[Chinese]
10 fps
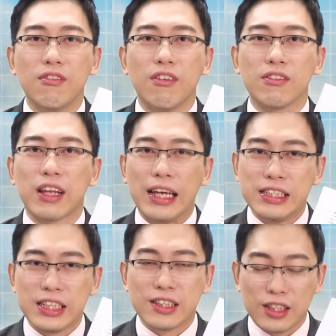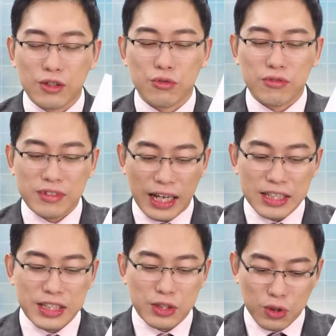哦，哪一些个股，哪一
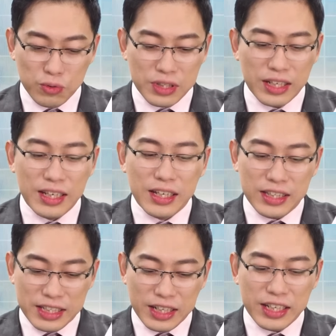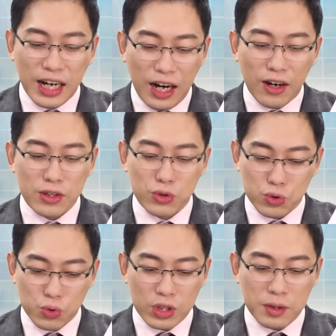些重点，你可以好好的
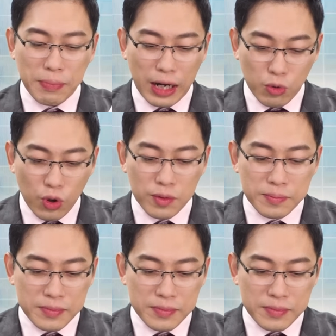去做一个把握。